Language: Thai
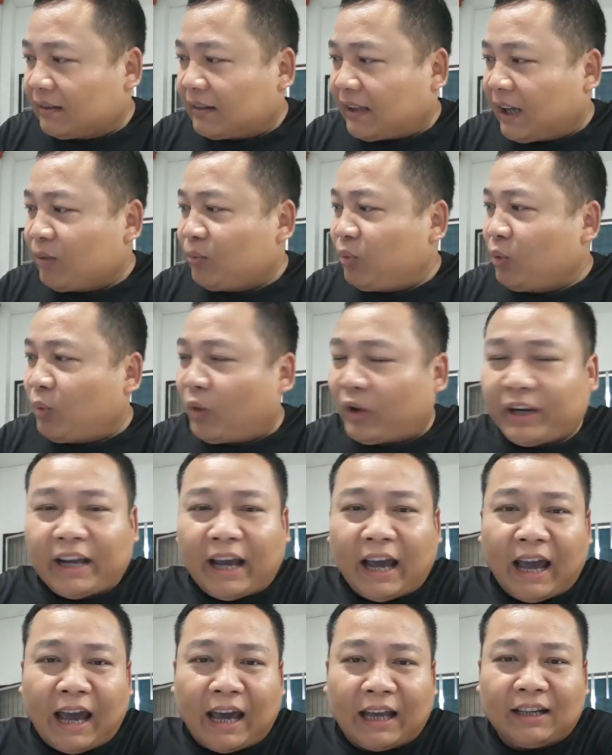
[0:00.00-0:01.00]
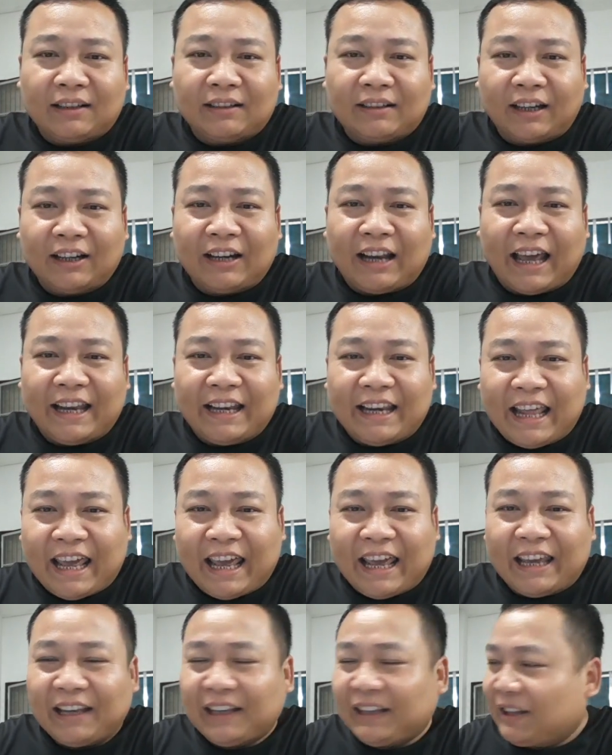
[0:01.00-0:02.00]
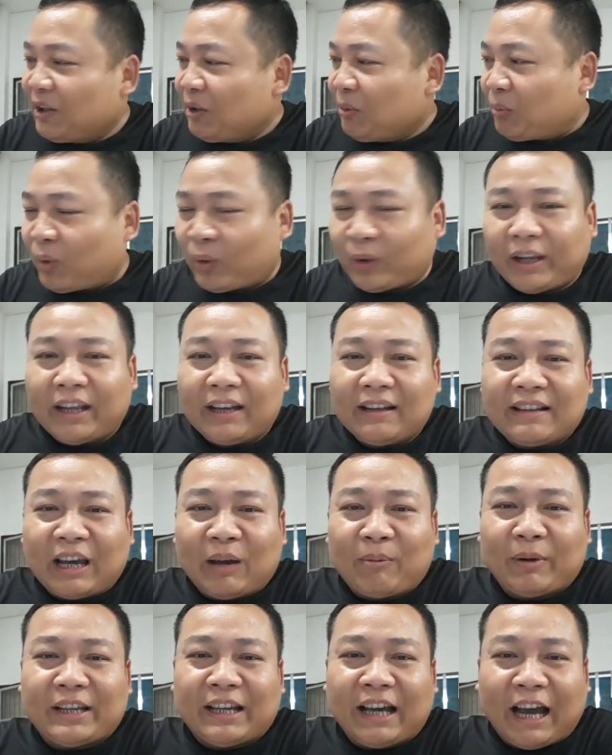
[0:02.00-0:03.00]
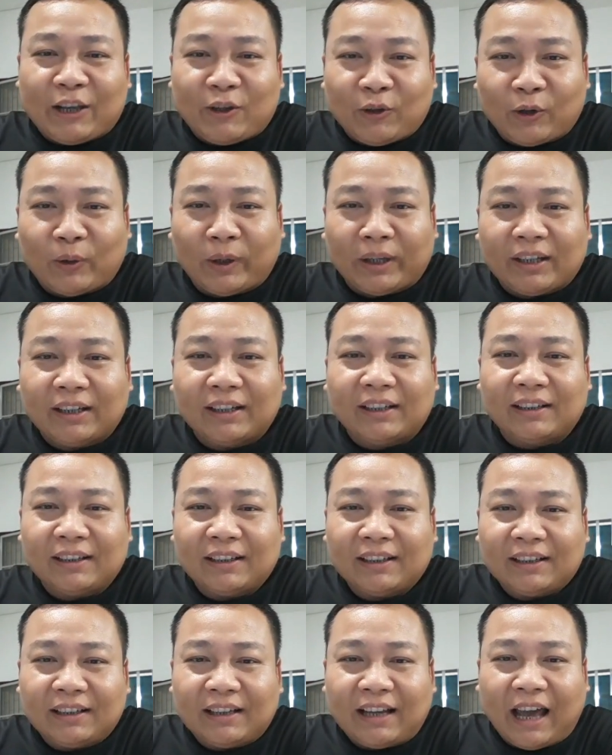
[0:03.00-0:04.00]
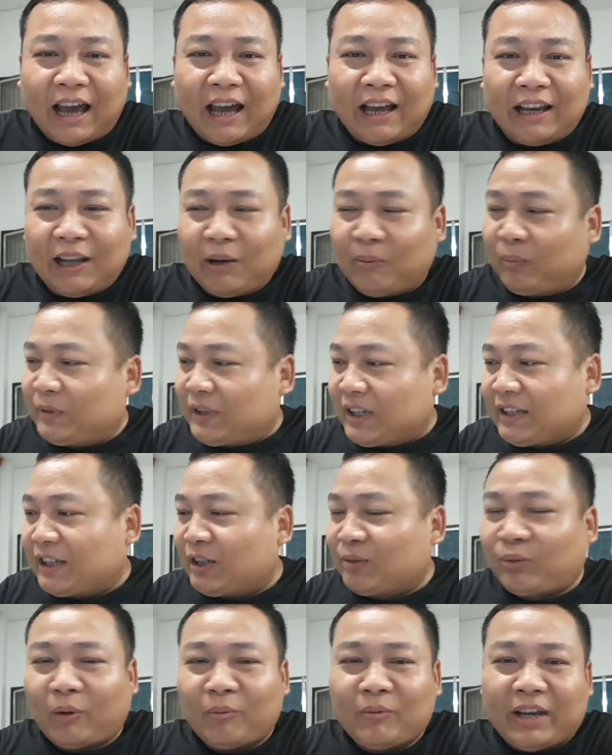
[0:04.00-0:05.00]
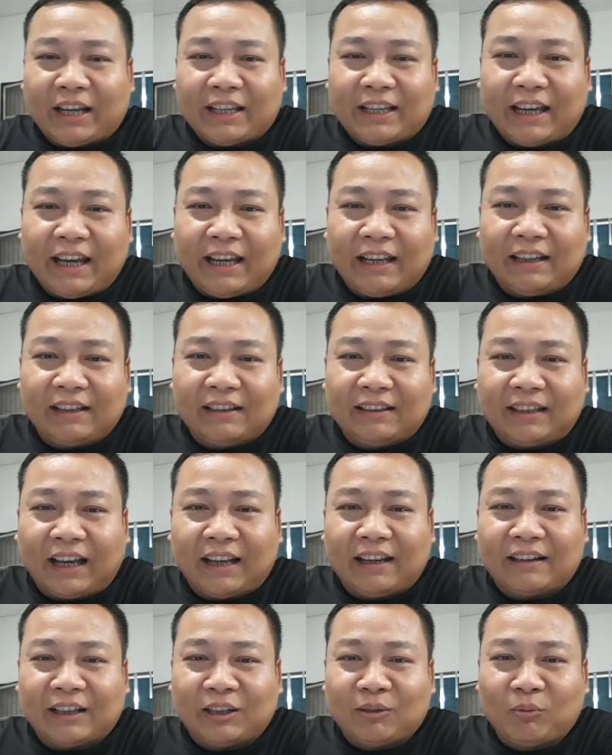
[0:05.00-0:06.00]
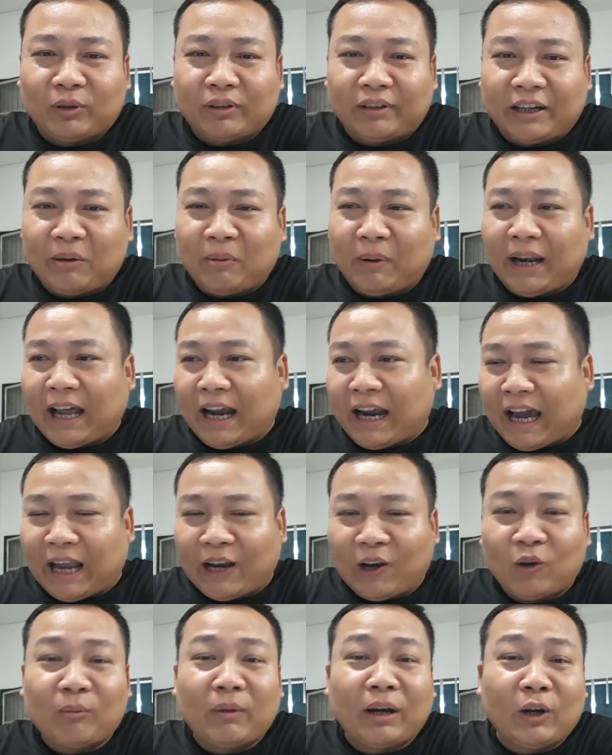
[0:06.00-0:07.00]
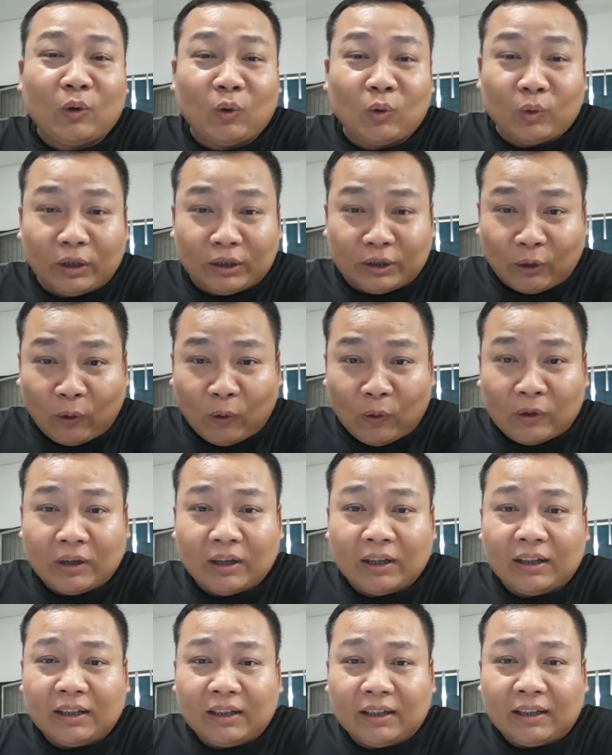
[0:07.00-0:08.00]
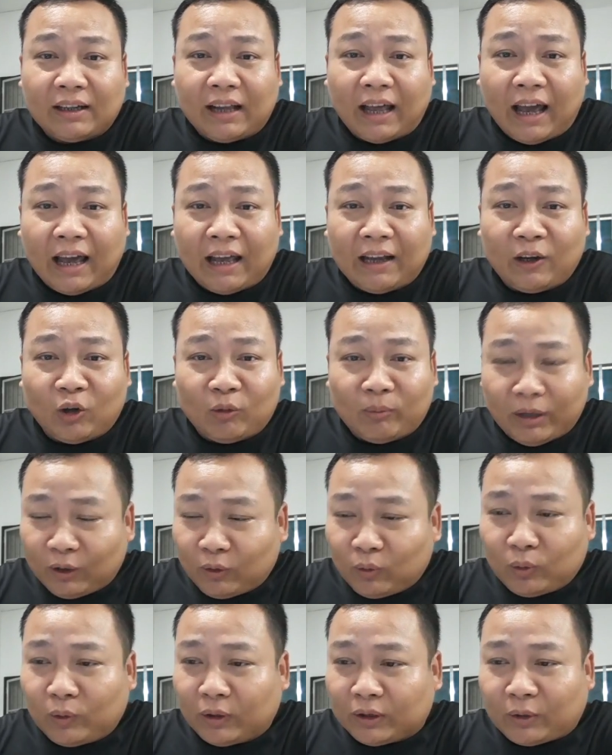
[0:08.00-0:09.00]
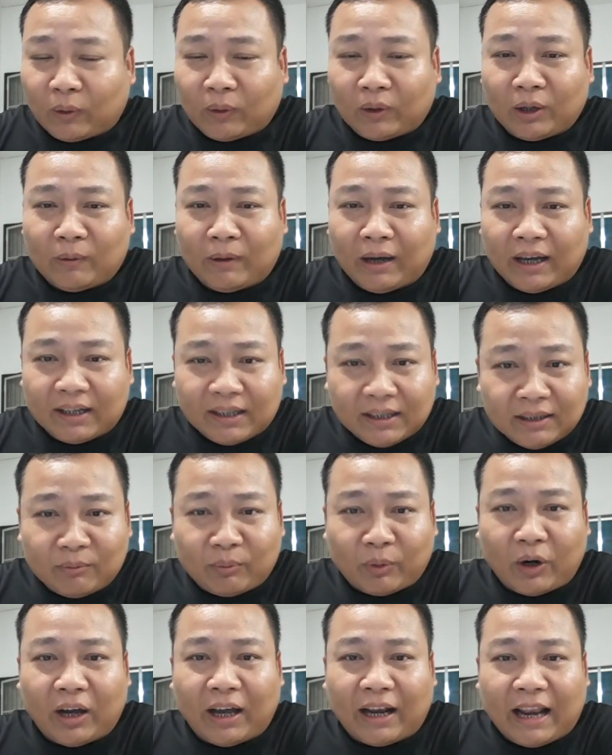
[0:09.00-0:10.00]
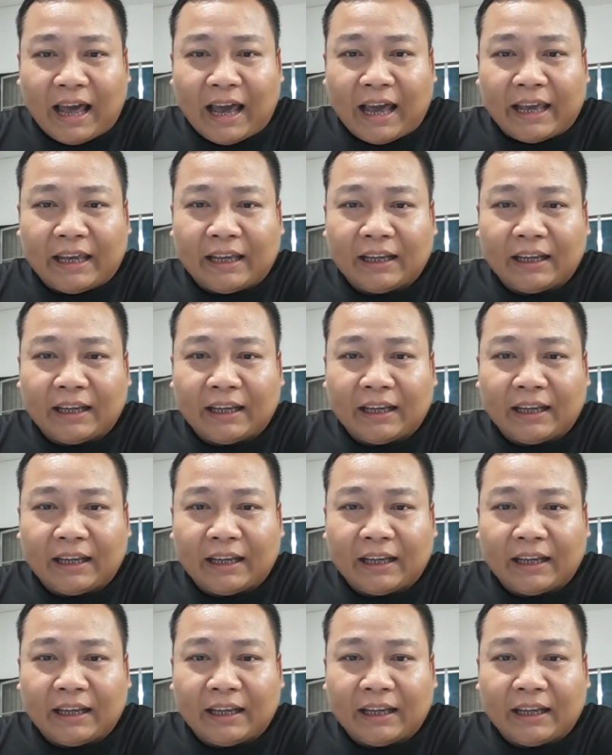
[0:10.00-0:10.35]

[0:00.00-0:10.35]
ท่านผู้บริหารทั้งหลายแลยโปรดเห็นใจประชาชนหน่อยเถอะนะแล้วจริงๆ ผมอยากจะให้ท่านรัฐมนตรีพลังงานลงมาดูโดยตรงนะลงมาดูโดยตรงเลยว่าขึ้นเพราะอะไร